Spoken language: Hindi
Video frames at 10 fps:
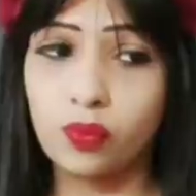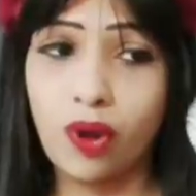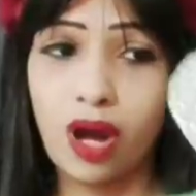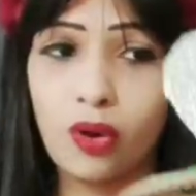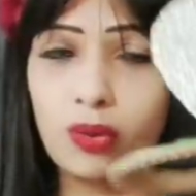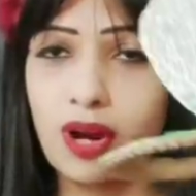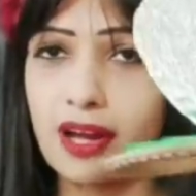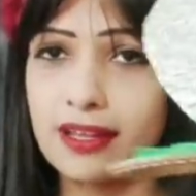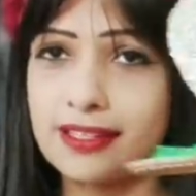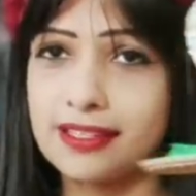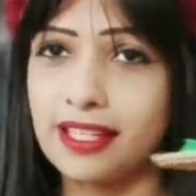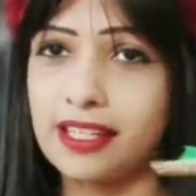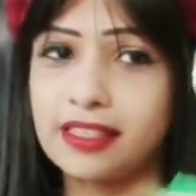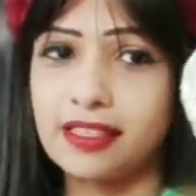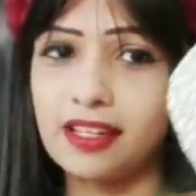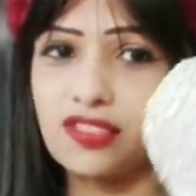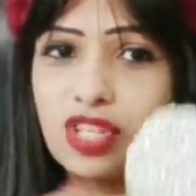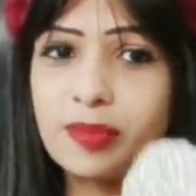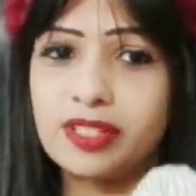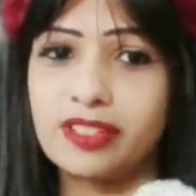वाओ गाइस ये कितना
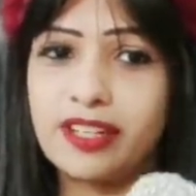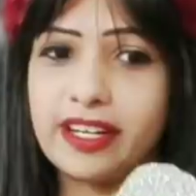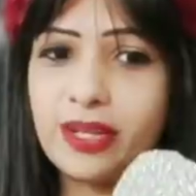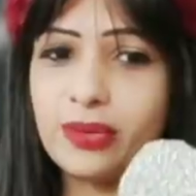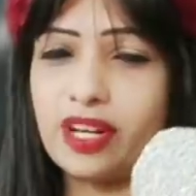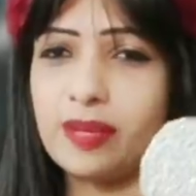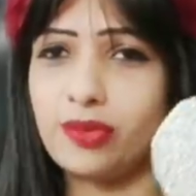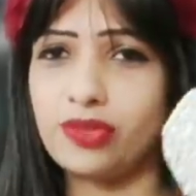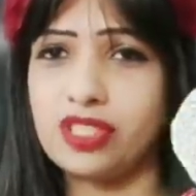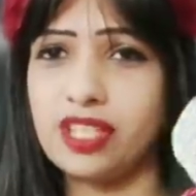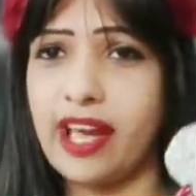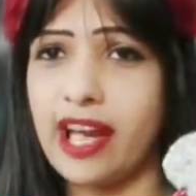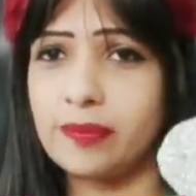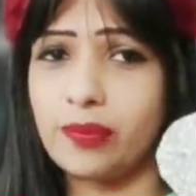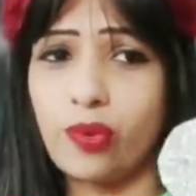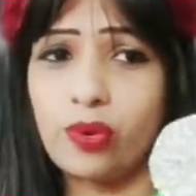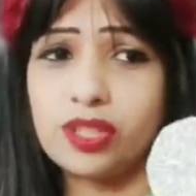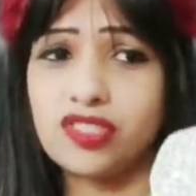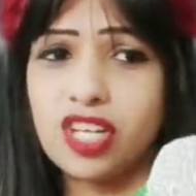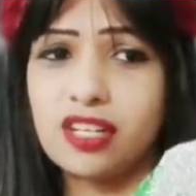अच्छा बनकर रेडी हुआ है मुझे ये हैक
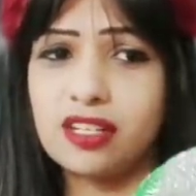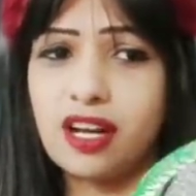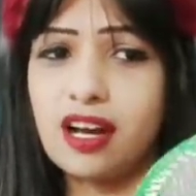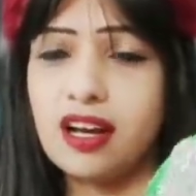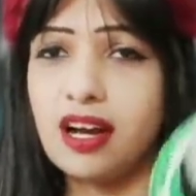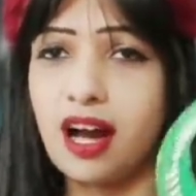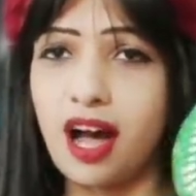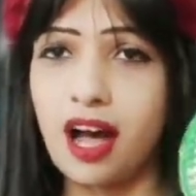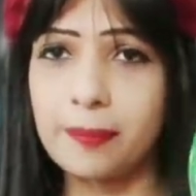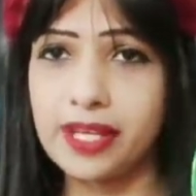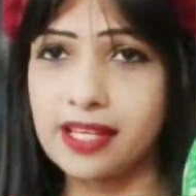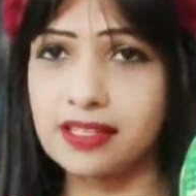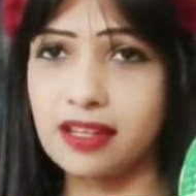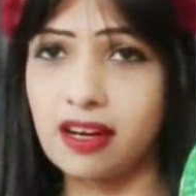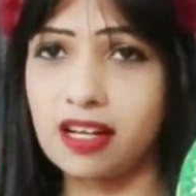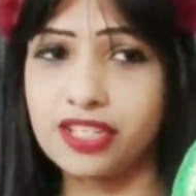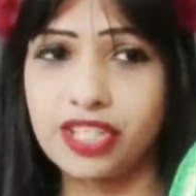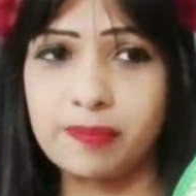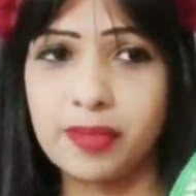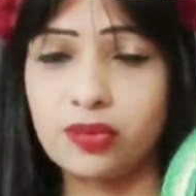बहुत अच्छा लगा आप भी ऐसा हार्ट
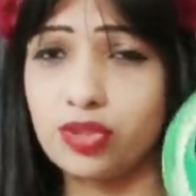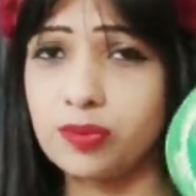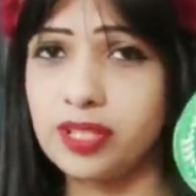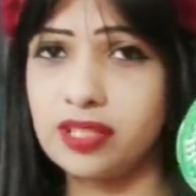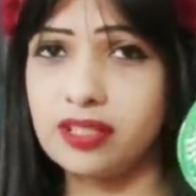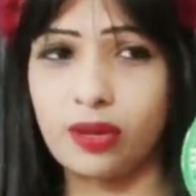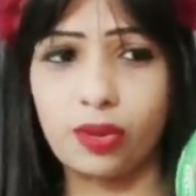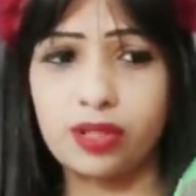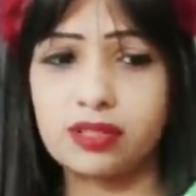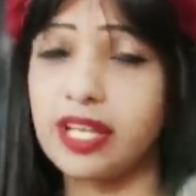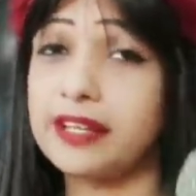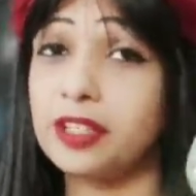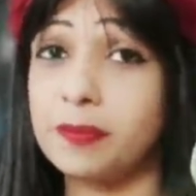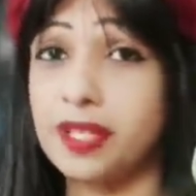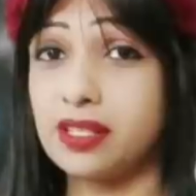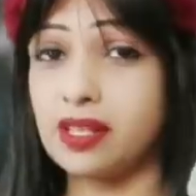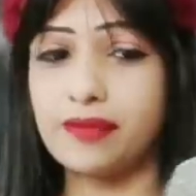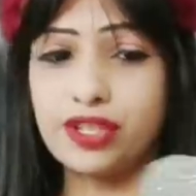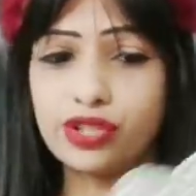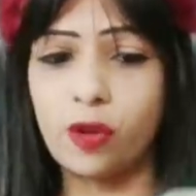शेप में कुछ भी डेकोर सेंटर पीस या
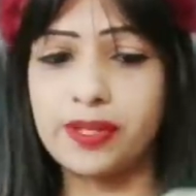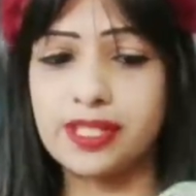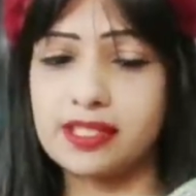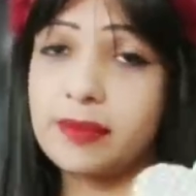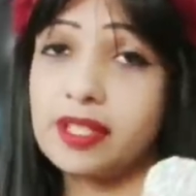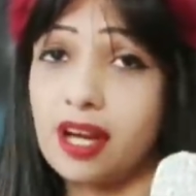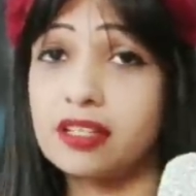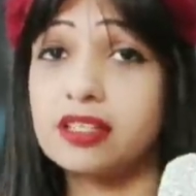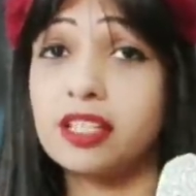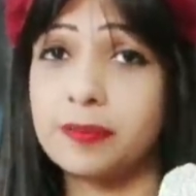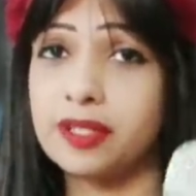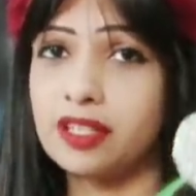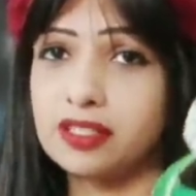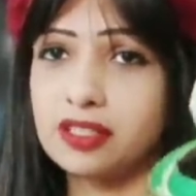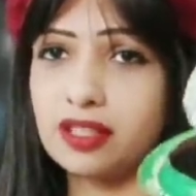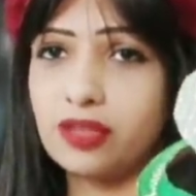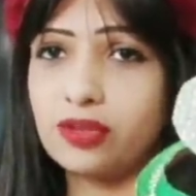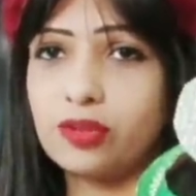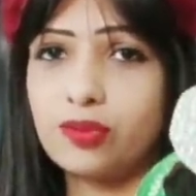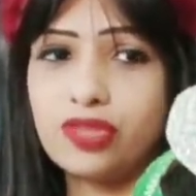फिर शॉप पीस ऐसे बनाकर घर पर रख सकते
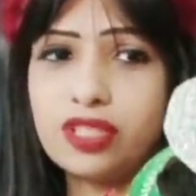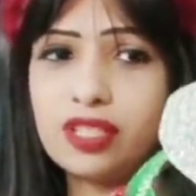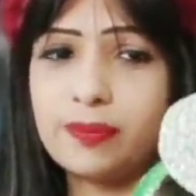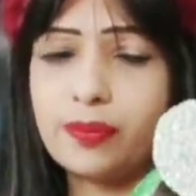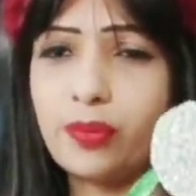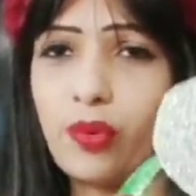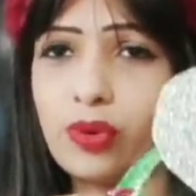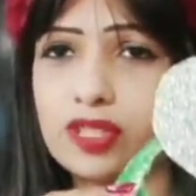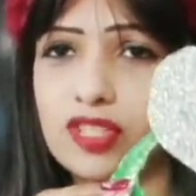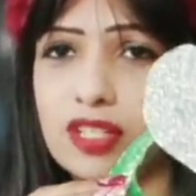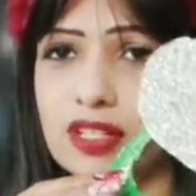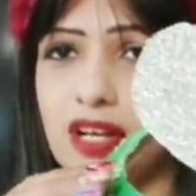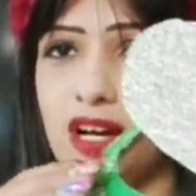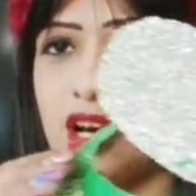हो तो मुझे ये बहुत अच्छा लगा